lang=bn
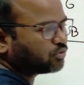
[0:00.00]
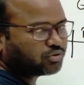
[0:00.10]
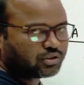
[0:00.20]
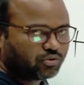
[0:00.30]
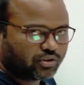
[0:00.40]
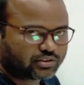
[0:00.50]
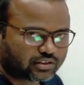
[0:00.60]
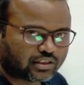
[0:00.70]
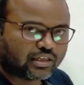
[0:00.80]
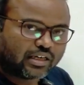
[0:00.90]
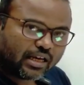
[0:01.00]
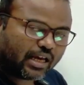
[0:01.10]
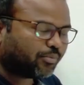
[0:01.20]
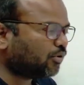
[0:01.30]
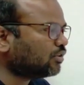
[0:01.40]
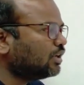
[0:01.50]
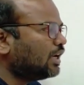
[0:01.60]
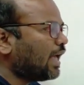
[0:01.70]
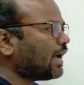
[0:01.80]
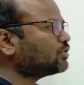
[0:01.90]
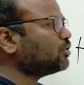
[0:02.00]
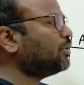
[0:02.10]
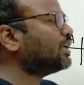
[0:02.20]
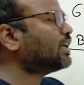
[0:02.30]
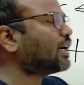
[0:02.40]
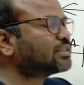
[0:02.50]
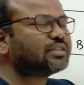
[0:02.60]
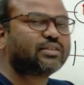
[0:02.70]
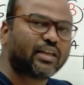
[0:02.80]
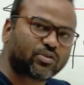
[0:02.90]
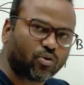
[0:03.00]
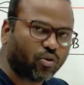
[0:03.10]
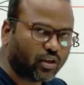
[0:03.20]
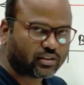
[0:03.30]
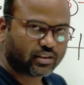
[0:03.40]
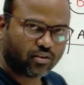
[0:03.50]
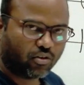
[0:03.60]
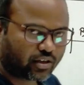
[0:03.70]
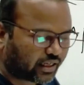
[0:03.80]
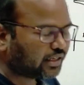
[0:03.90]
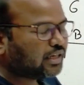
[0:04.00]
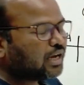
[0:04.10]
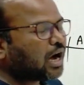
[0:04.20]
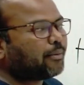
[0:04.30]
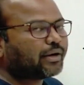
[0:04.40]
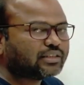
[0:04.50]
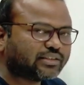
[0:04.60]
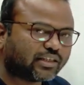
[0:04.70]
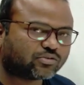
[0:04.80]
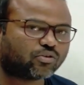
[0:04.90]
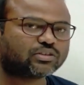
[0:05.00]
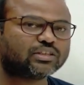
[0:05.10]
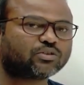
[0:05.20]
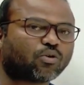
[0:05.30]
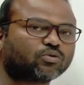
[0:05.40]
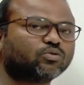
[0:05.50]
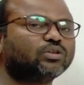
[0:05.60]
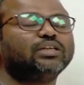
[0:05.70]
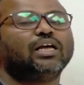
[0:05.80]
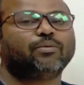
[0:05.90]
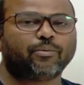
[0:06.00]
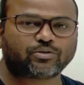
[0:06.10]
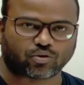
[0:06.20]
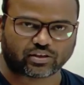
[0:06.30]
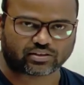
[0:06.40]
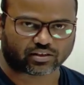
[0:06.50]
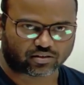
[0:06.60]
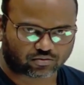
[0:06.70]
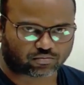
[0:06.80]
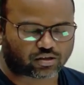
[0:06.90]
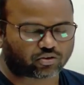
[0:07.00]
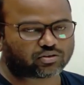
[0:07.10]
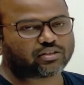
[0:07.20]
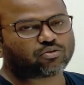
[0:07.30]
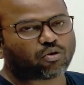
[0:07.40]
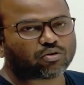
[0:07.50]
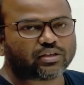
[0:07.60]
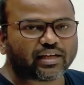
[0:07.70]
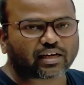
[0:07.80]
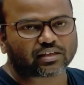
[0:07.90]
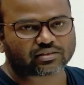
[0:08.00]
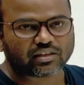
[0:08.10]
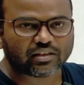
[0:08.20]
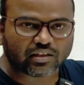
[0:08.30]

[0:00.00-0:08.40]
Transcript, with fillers: করতে রয়েছে এবং সময় গিয়ে কাজটা শেষও হয়েছে ওকে আমাকে জিজ্ঞেস করেছে যে কতদিন এইভাবে চলেছে অর্থাৎ কদিনে কাজটা